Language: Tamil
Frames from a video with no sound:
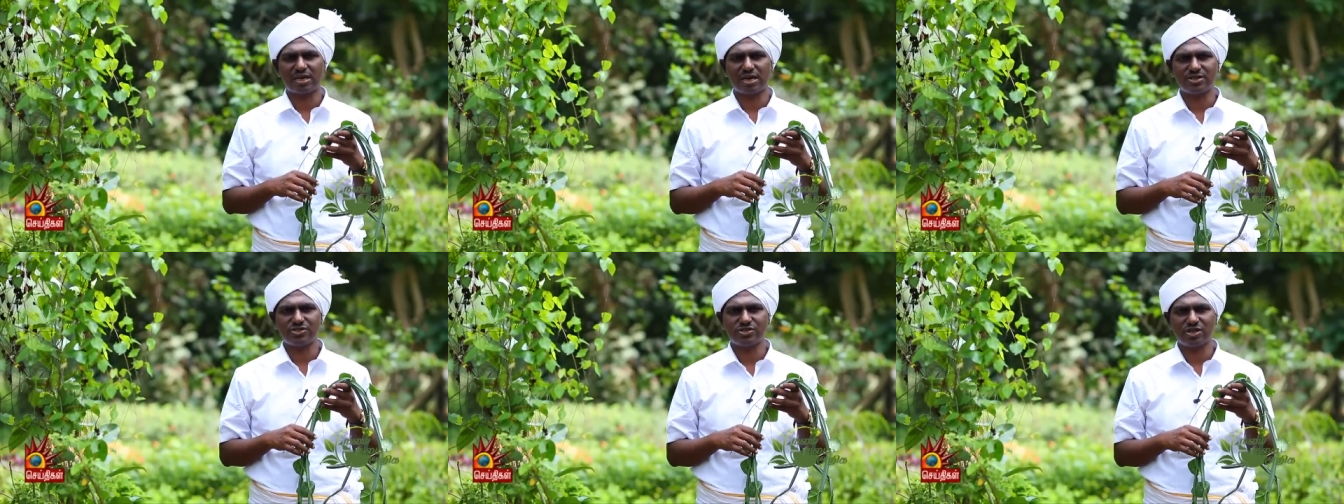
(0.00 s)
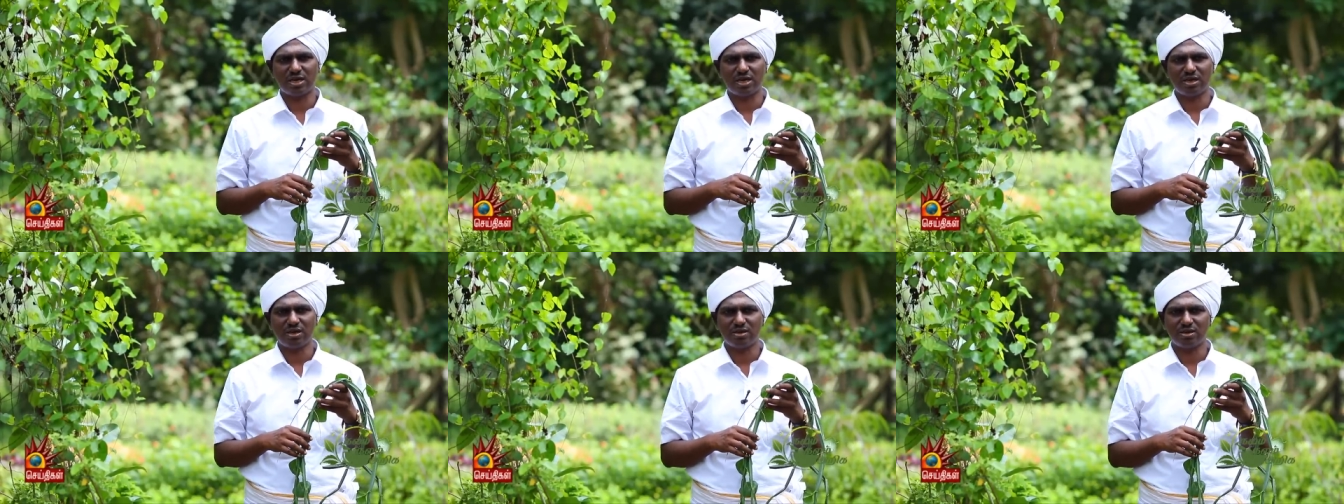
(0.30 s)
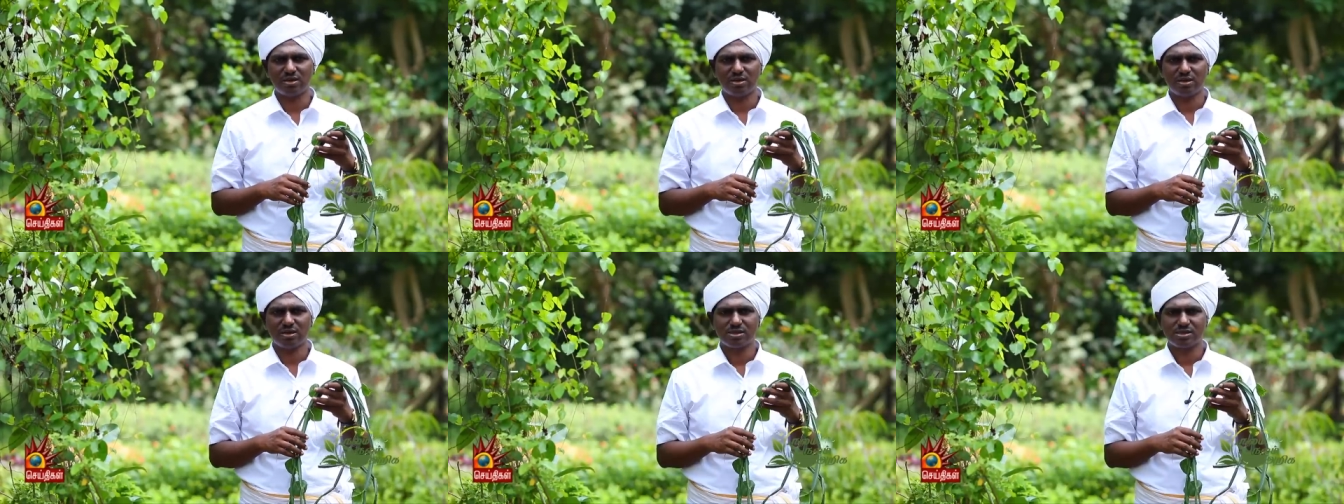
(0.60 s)
ஆராய்ச்சியாளர்
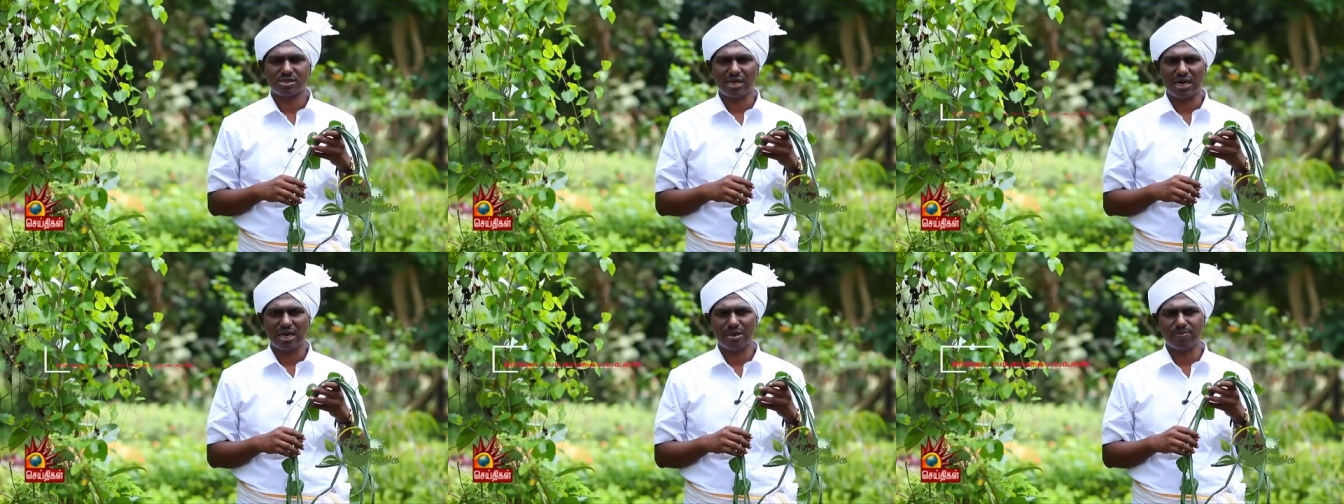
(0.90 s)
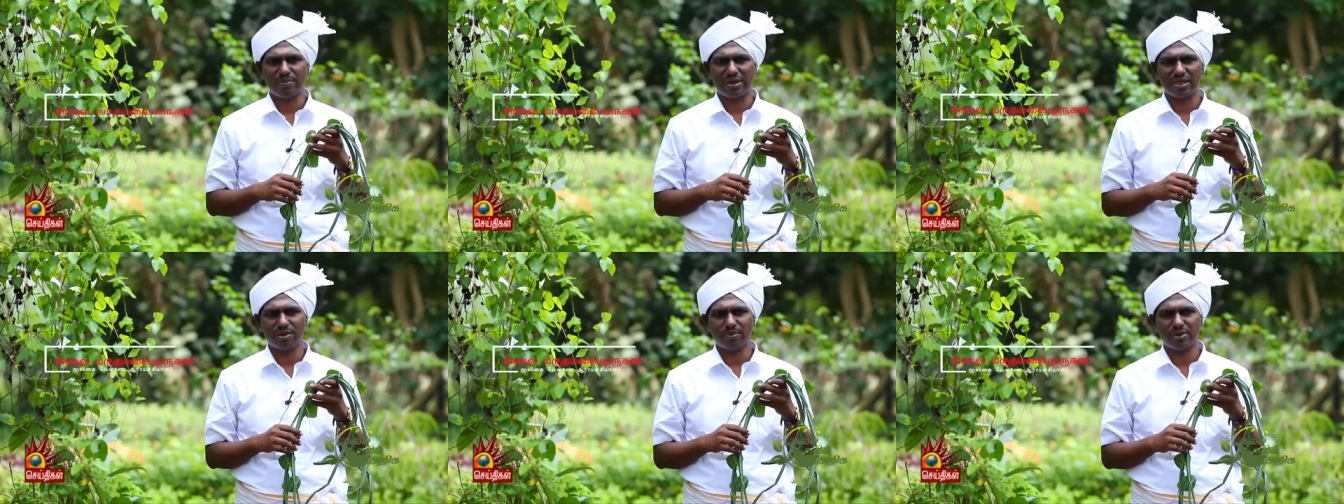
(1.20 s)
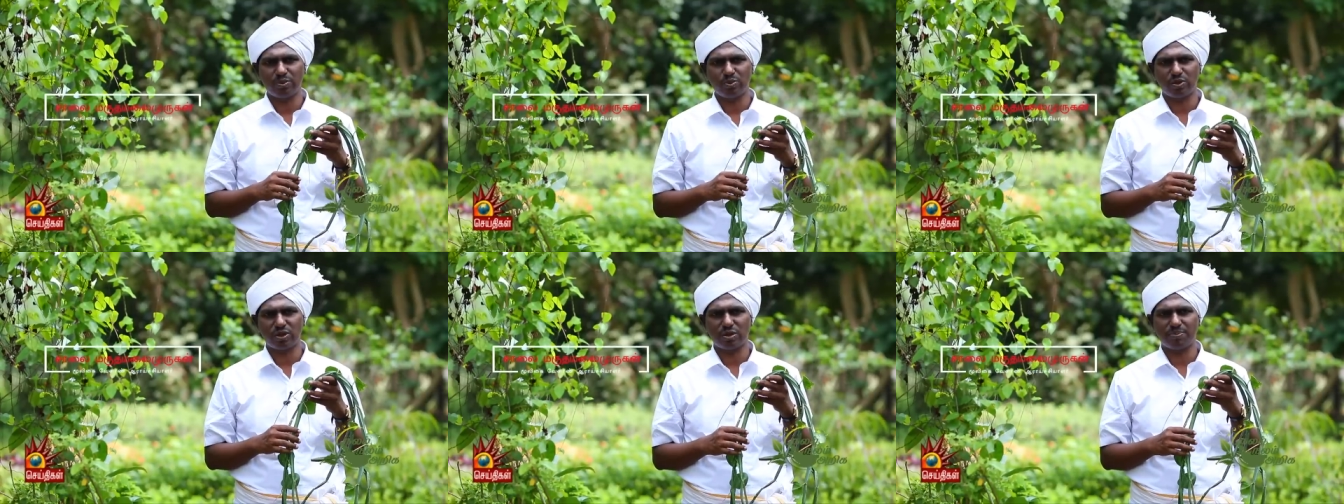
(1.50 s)
சாலை
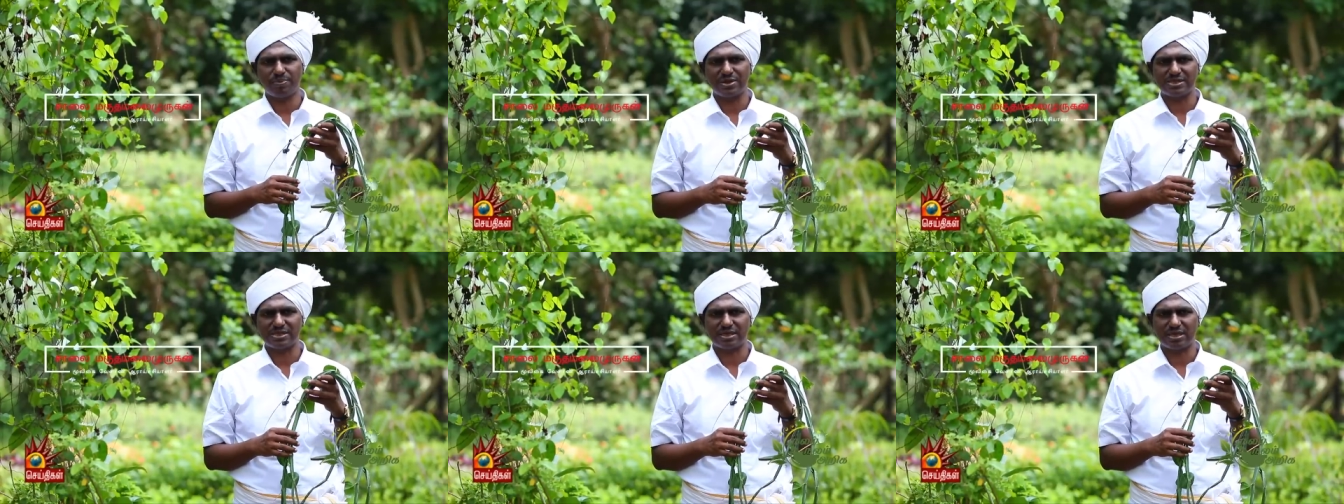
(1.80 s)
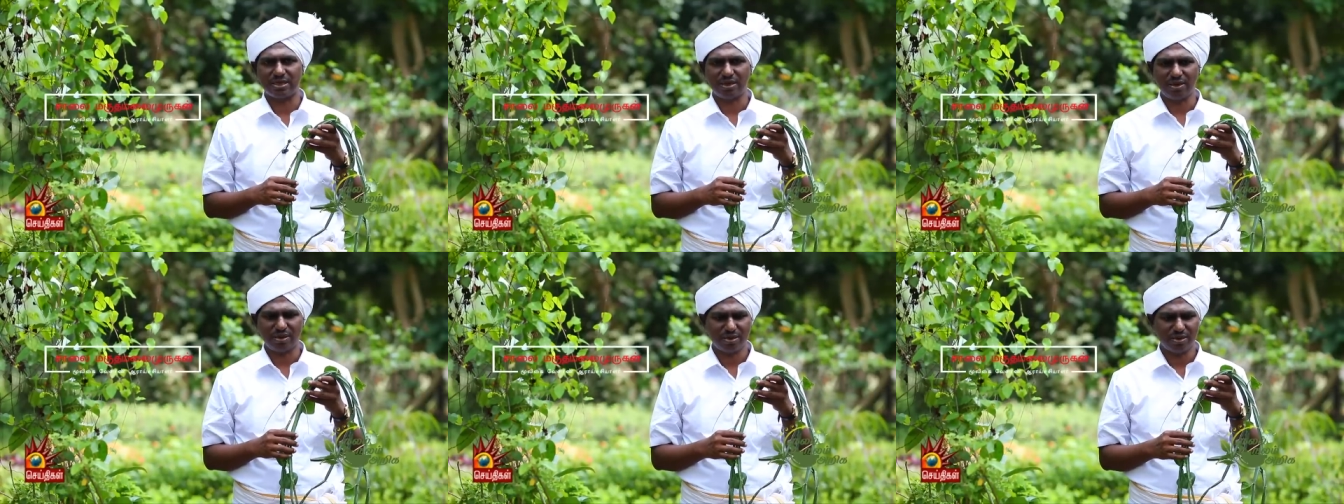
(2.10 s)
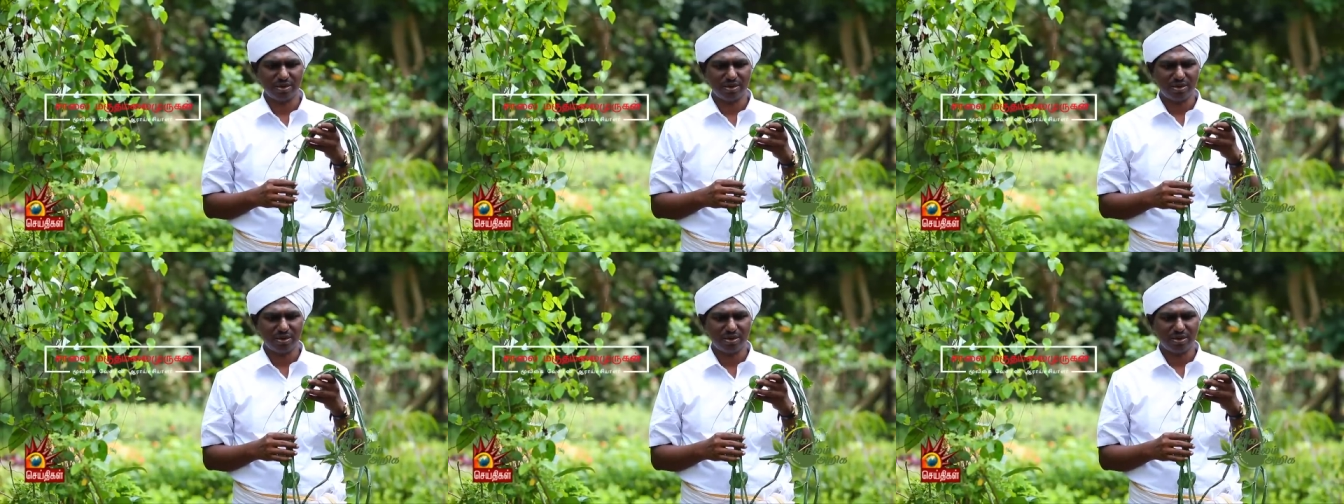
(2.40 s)
மருதமலை முருகன் பேசுகிறேன்